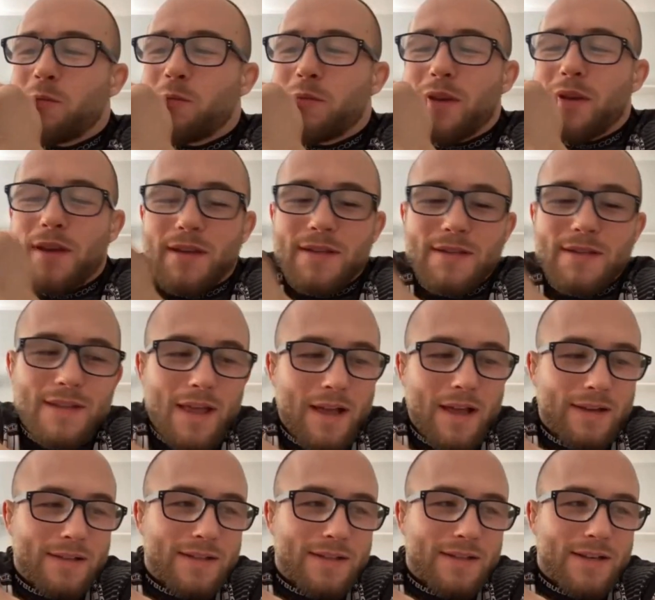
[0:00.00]
mnie jest
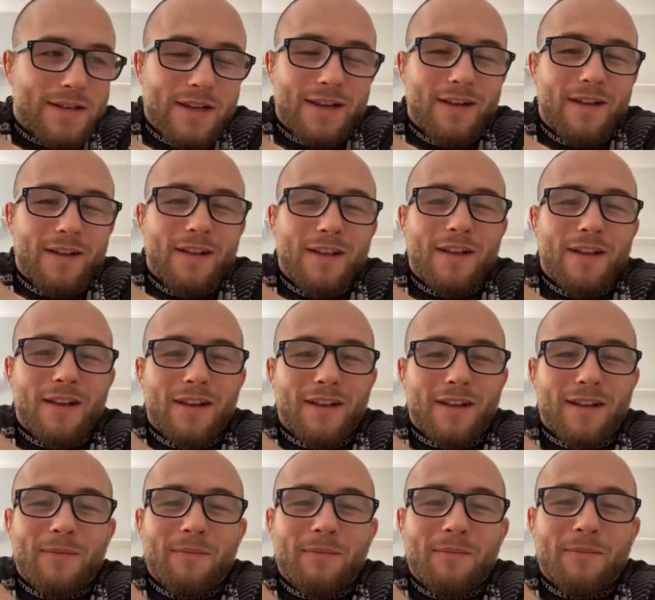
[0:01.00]
tak, że
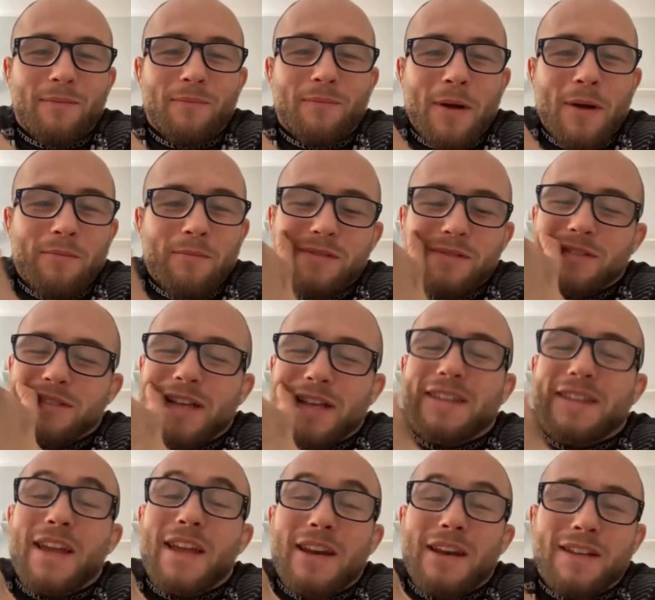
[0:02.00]
mam
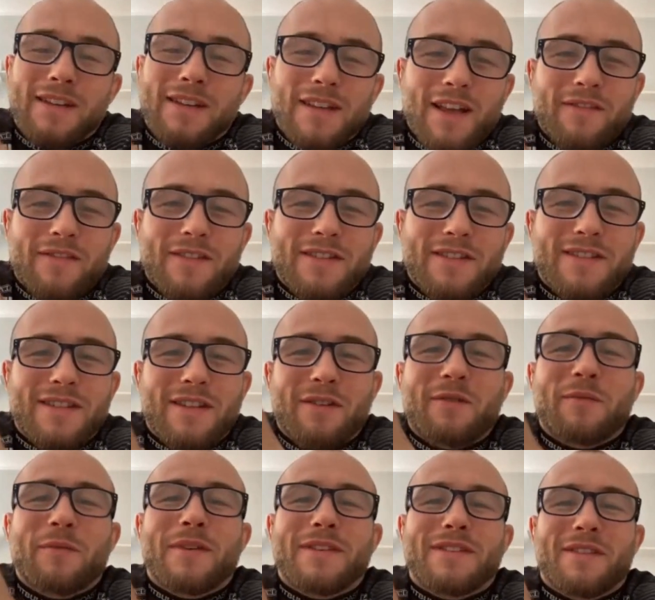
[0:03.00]
catering, tak? Więc z
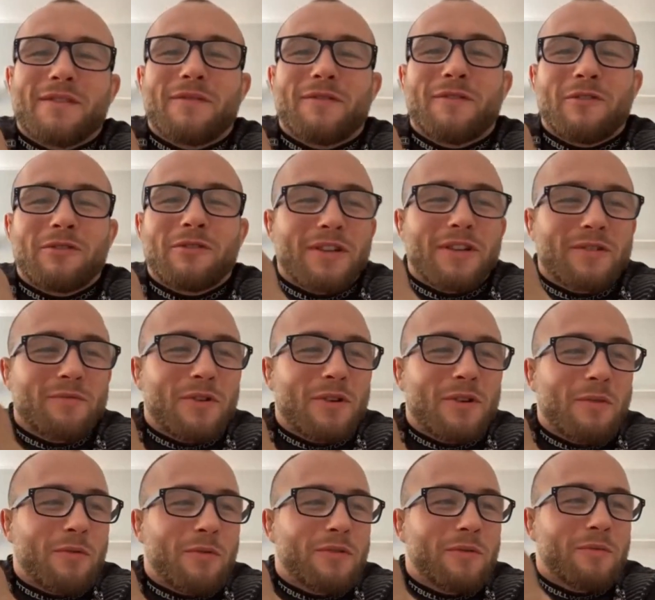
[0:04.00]
tego miejsca od razu mogę
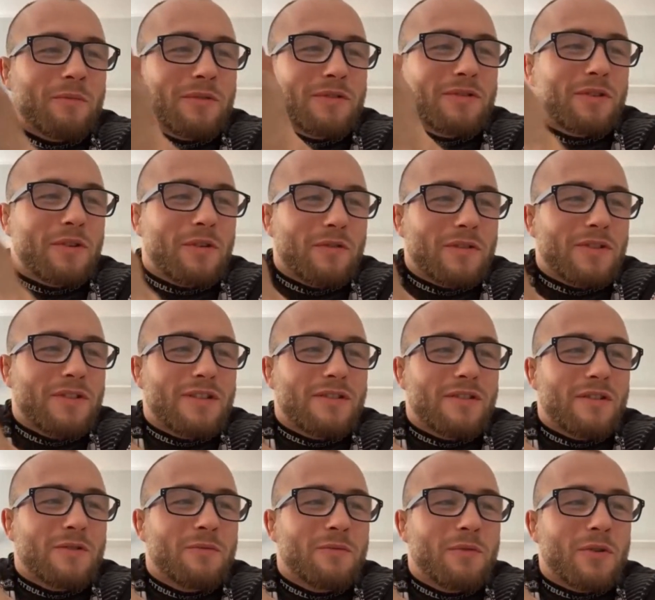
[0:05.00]
pozdrowić dietę
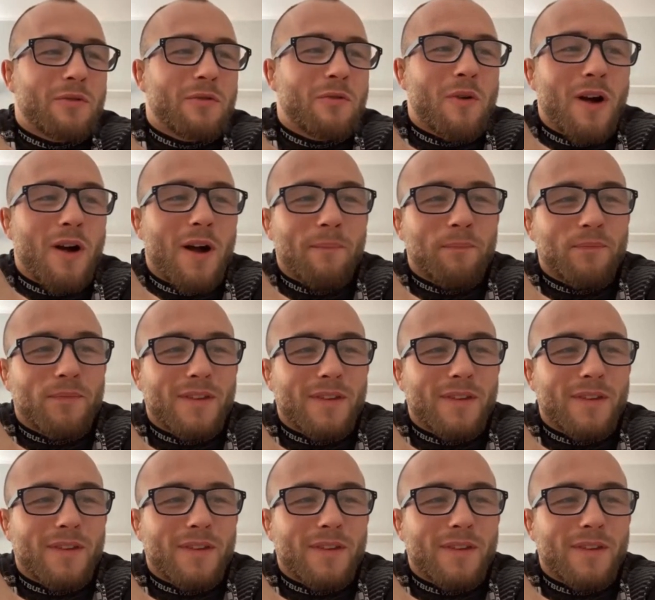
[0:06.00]
od brokuła.